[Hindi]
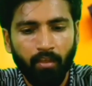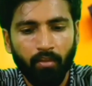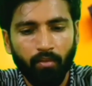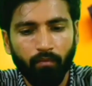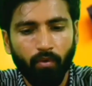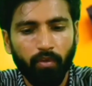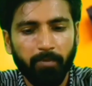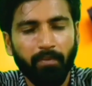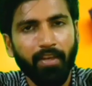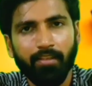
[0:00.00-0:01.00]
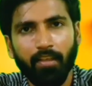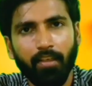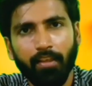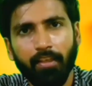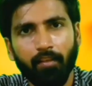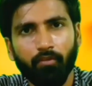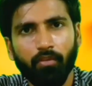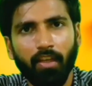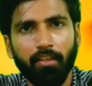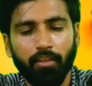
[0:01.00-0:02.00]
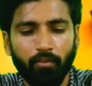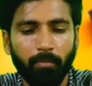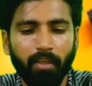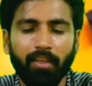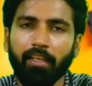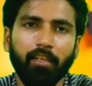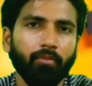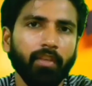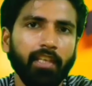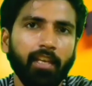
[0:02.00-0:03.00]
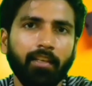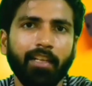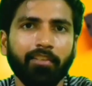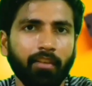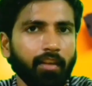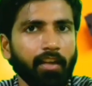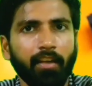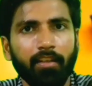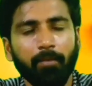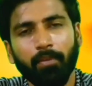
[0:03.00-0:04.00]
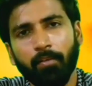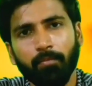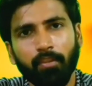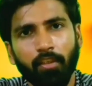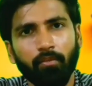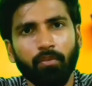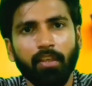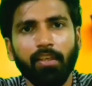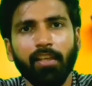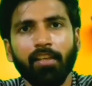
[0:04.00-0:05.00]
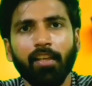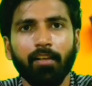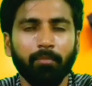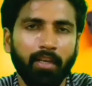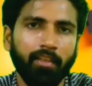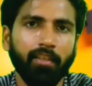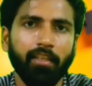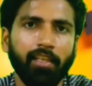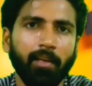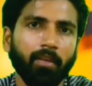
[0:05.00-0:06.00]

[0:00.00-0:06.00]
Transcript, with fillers: तो वो इस पर फैसला करते हैं कि वो गांधी जी को निपटा देंगे क्योंकि ये एक नेशनल थ्रेड है ये हम हिंदुओं के लिए या भारत के लिए अब